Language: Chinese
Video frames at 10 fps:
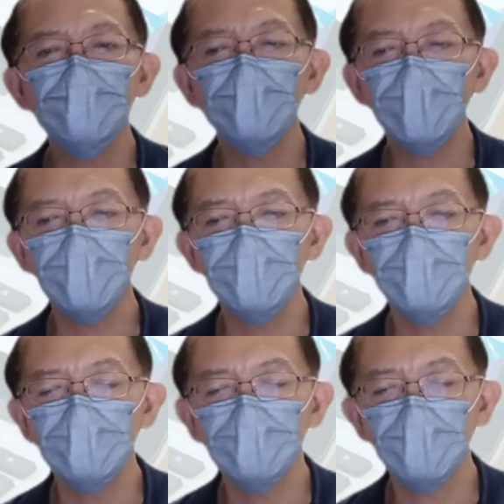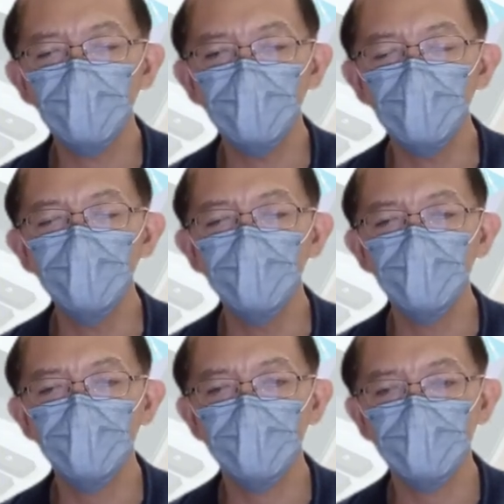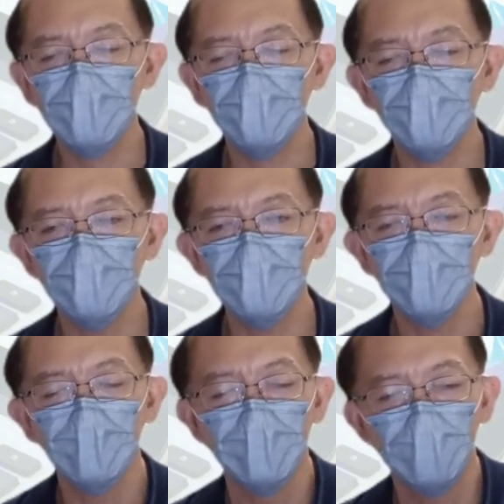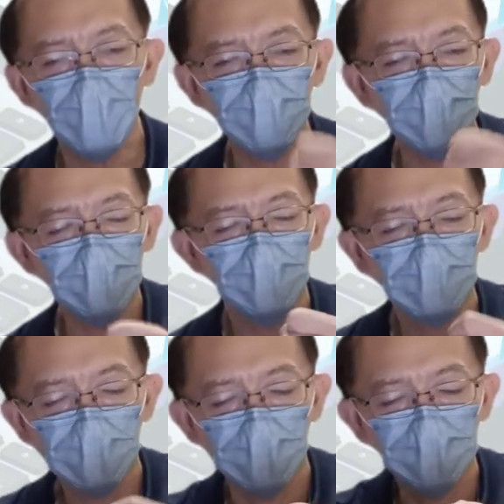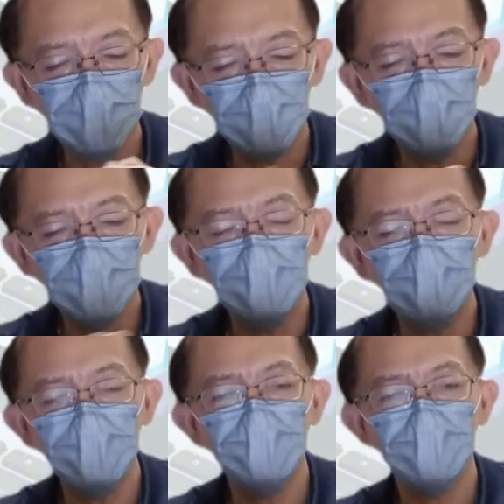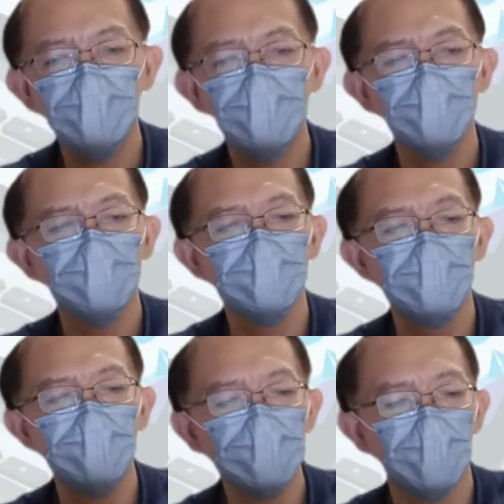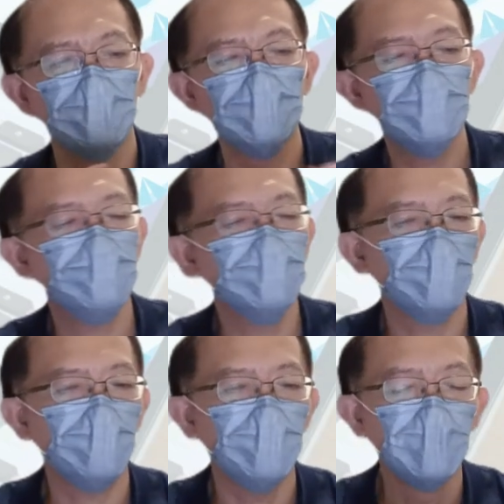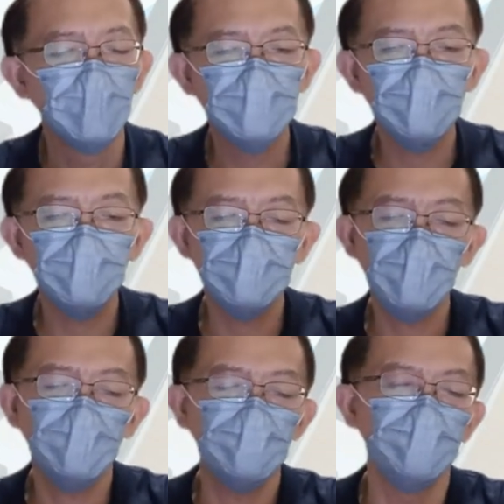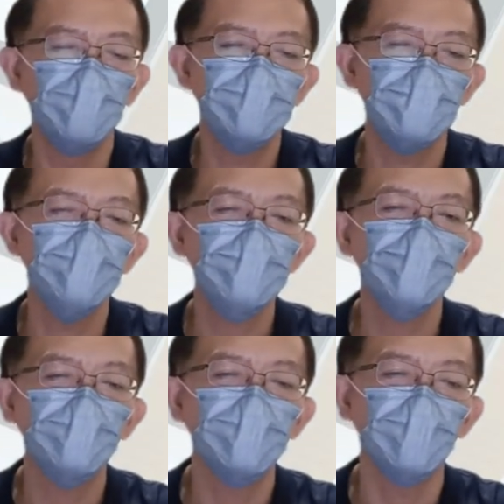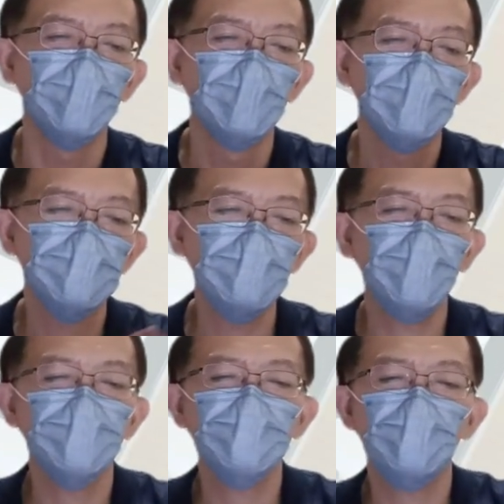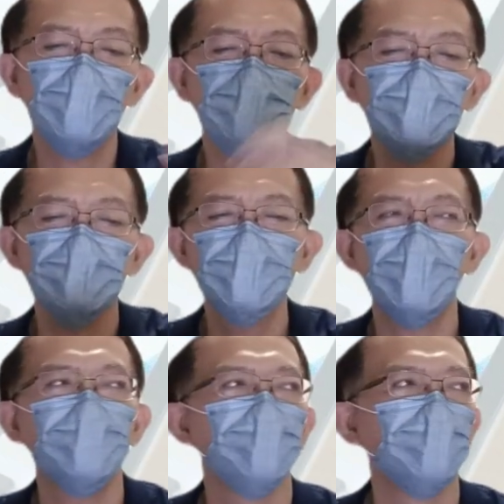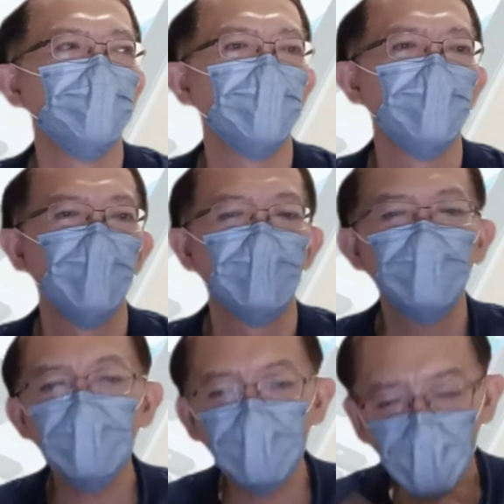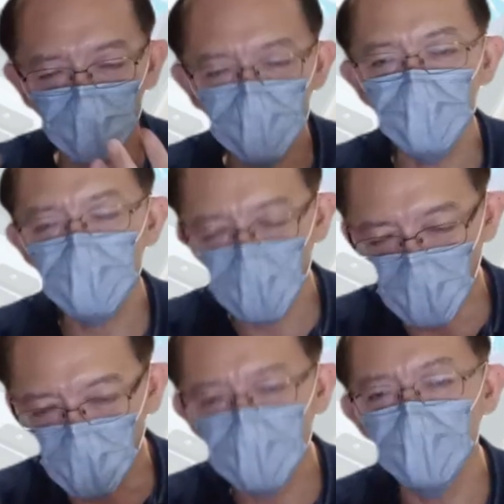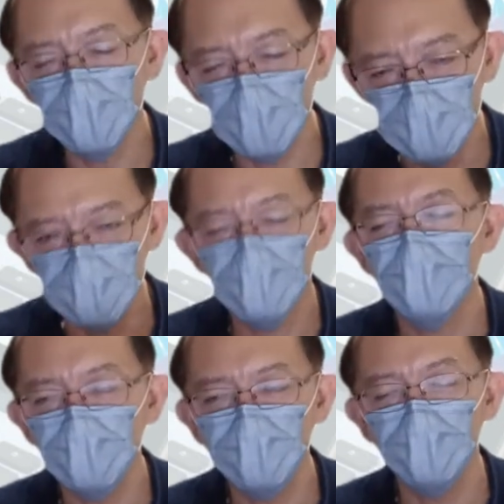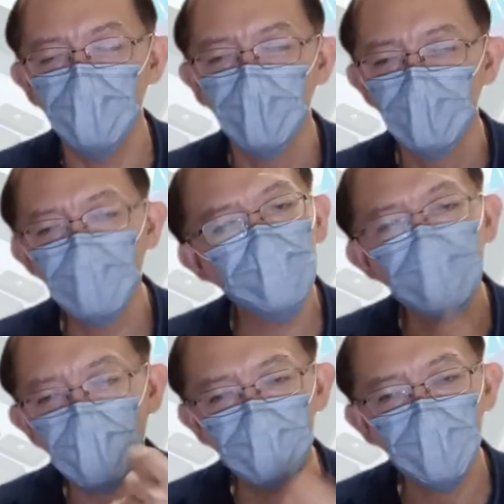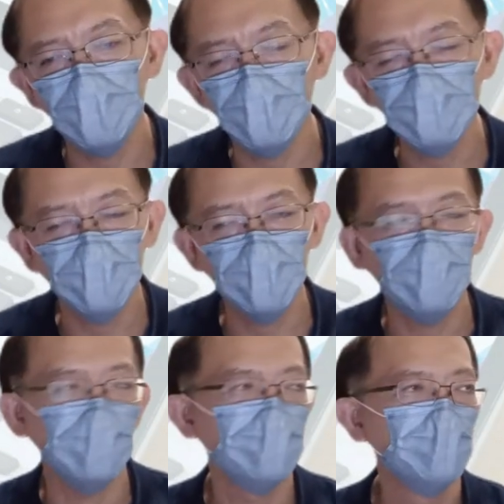原来他的用意就是要照顾，说万一啊家庭经济支柱提早离世的话，这个家庭会承受不了，是要来照顾这个家人的嘛？那你说好几千万、好几个亿、几十个亿了，那你们还买保险干嘛？